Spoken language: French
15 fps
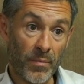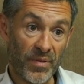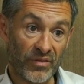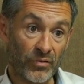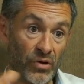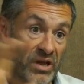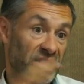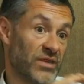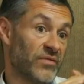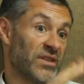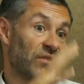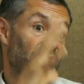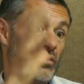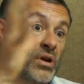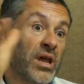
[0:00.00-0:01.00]
Parce que
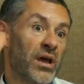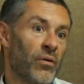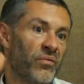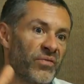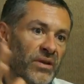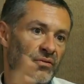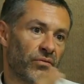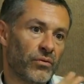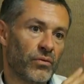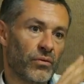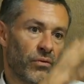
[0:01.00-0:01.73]
l'activité solaire, en fait,